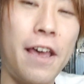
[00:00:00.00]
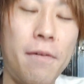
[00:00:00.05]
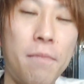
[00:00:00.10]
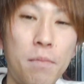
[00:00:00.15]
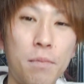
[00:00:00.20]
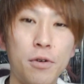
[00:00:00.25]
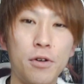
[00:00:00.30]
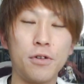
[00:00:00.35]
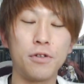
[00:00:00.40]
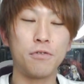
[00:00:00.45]

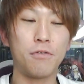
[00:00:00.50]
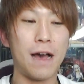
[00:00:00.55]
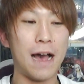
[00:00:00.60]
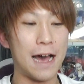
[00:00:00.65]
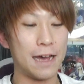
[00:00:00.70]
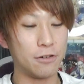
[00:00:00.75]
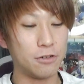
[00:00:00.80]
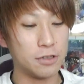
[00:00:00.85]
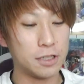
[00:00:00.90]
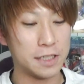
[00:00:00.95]
円分
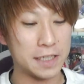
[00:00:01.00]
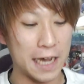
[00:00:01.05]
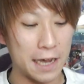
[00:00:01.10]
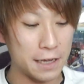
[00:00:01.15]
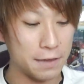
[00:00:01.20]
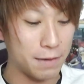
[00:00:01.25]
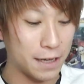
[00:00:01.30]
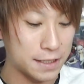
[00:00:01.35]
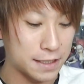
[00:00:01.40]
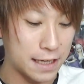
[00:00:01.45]
はあるん
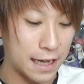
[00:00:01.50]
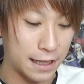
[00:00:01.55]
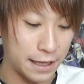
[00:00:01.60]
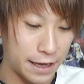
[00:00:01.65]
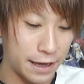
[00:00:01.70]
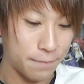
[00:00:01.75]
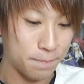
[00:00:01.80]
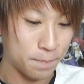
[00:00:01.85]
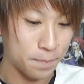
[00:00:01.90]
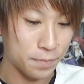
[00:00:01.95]
ちゃいますか
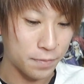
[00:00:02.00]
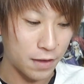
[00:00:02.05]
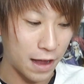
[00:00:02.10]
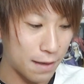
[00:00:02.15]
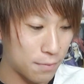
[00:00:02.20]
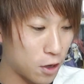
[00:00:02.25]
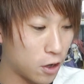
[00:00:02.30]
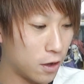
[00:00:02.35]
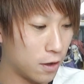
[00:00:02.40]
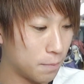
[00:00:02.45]
ね。
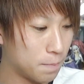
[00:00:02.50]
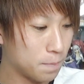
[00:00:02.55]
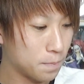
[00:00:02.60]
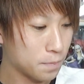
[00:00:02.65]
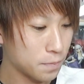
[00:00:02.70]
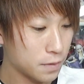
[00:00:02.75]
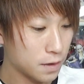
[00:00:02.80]
多分。